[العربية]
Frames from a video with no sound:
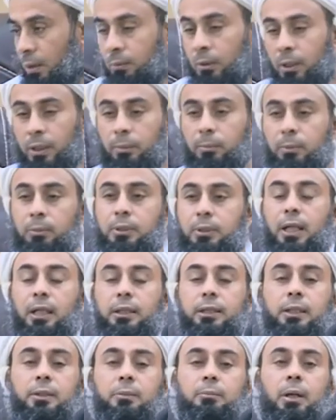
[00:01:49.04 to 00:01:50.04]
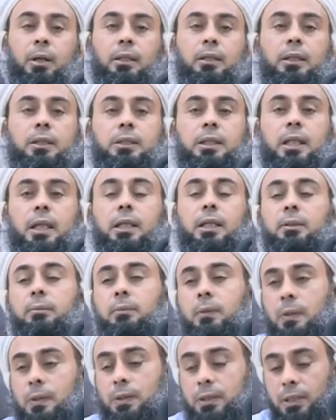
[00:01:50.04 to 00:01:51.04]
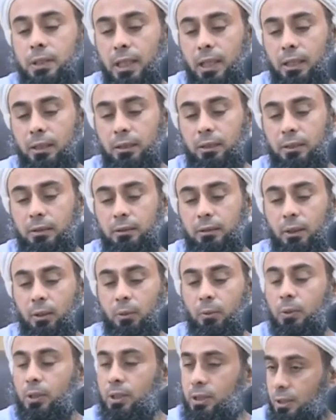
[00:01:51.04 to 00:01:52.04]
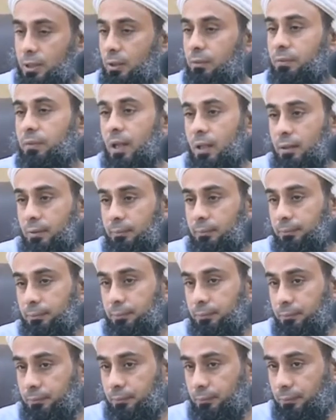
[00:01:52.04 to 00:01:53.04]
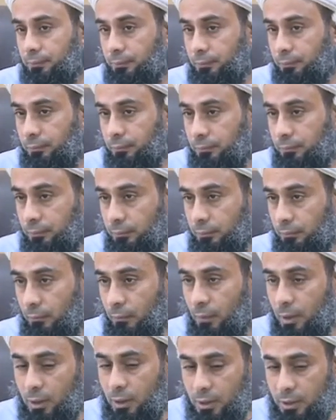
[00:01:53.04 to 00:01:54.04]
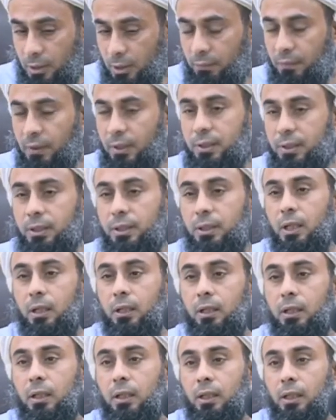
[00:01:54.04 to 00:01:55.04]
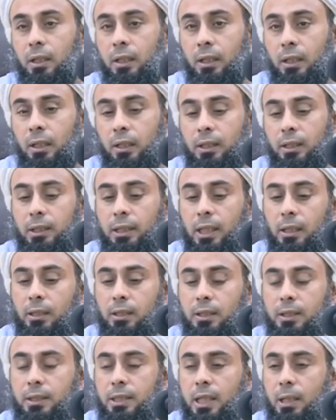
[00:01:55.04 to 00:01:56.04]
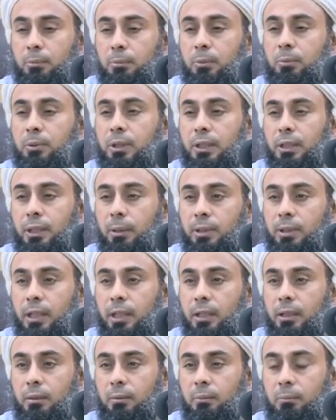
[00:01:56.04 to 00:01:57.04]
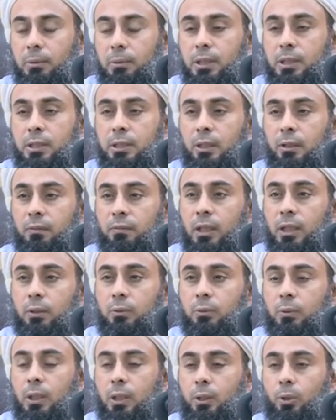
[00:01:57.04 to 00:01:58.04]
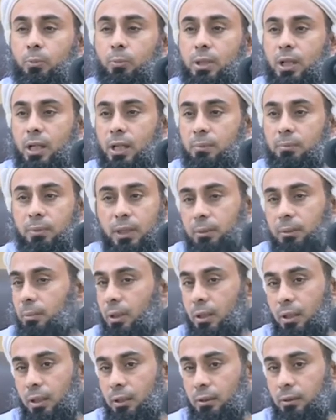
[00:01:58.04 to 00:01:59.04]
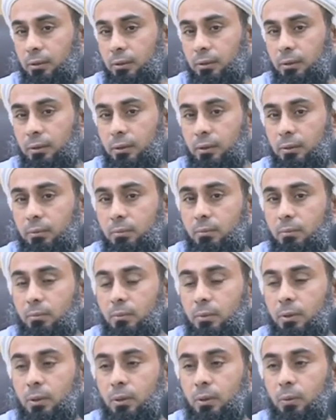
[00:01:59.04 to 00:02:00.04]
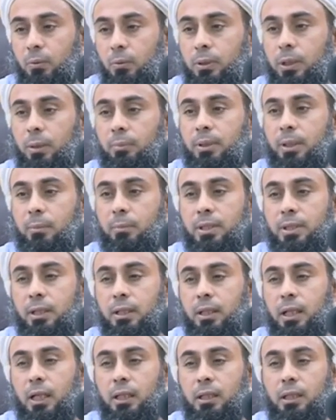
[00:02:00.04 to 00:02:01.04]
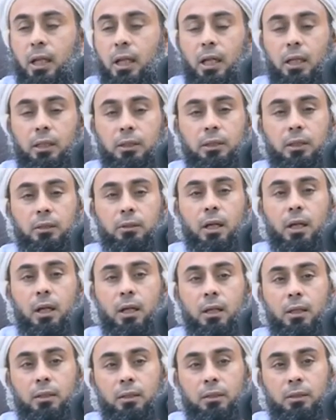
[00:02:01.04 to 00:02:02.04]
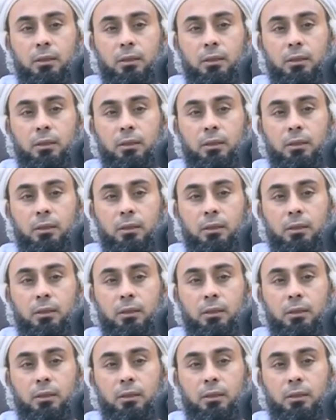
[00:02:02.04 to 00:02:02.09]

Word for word: وهنا ممكن أعطيكم بعض الأشياء إن الإنسان والاستغفار استغفار الصيغ إن كان الإنسان ممكن يبدأ بالاستغفار كل يوم 300 مرة ويبدأ مثلا لا إله إلا الله